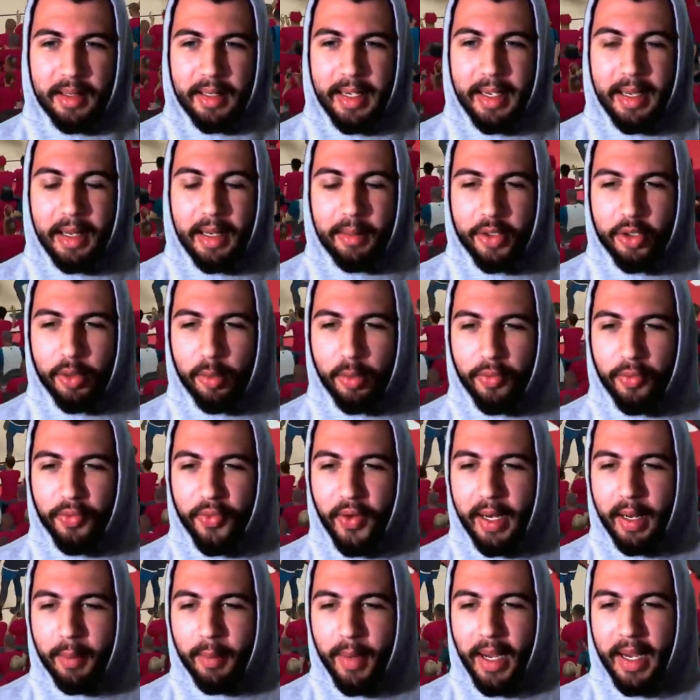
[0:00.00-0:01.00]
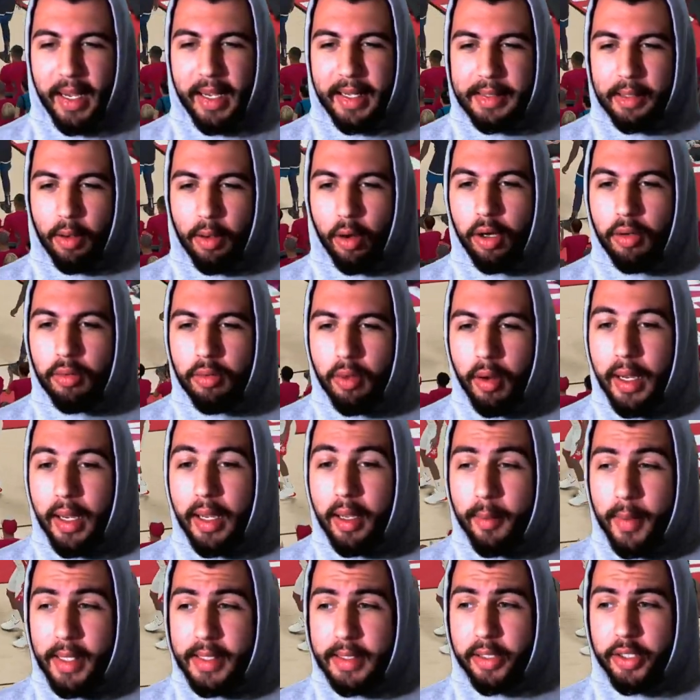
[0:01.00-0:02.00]
Cara, mas como eu falei, a marcação... Olha o
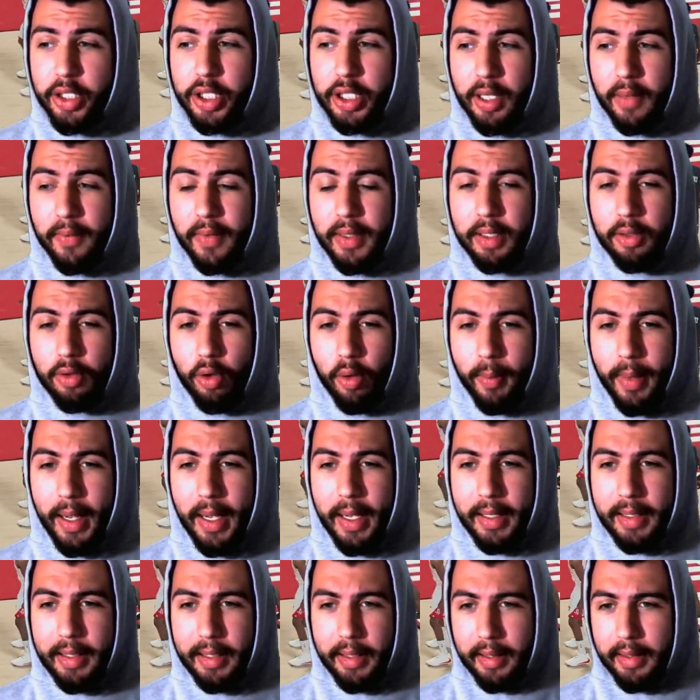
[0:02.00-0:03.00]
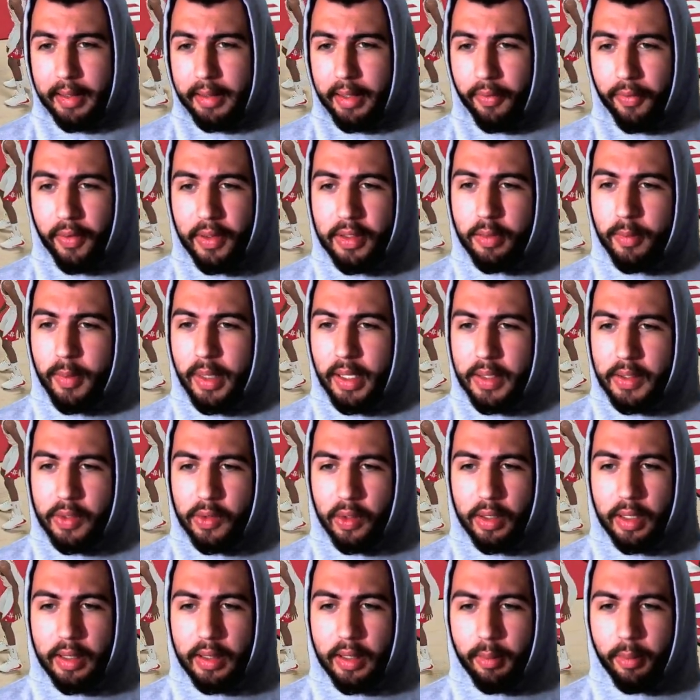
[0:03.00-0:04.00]
arremesso que a gente teve que tomar ali. A defesa do
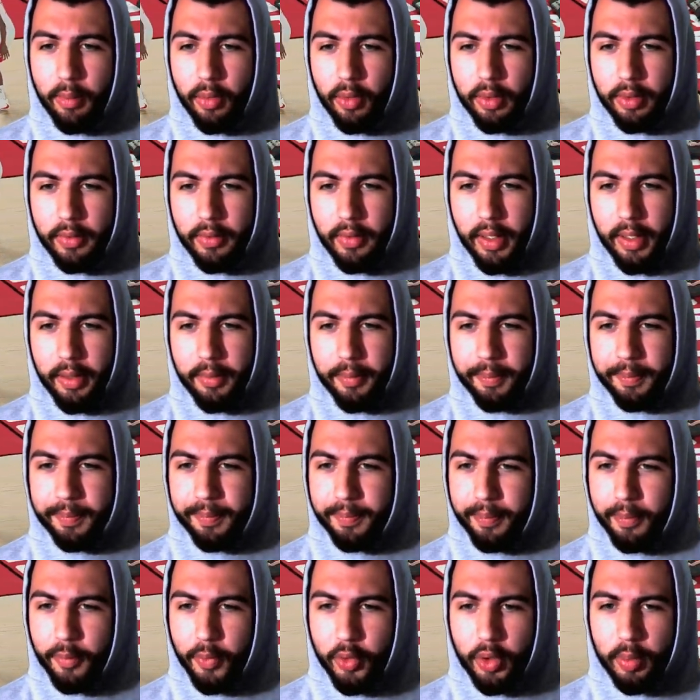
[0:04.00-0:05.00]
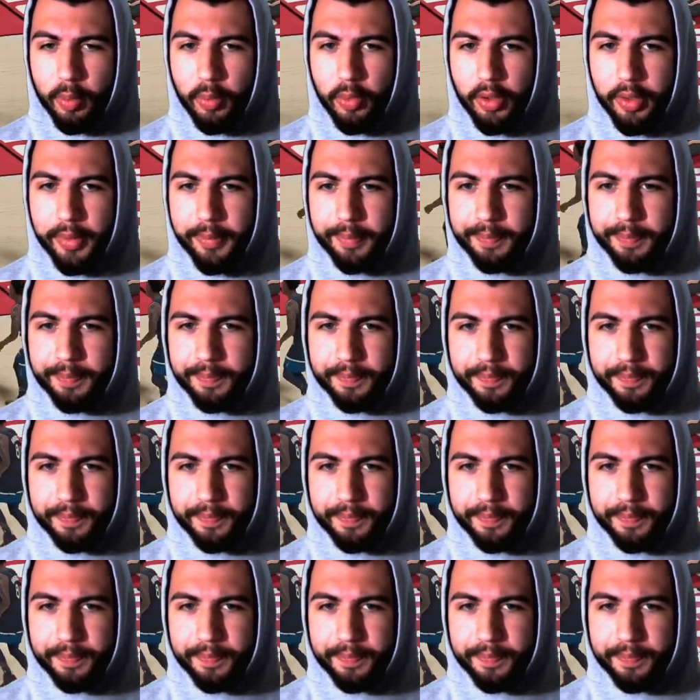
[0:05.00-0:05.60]
Minnesota tá boa, velho. Muito boa.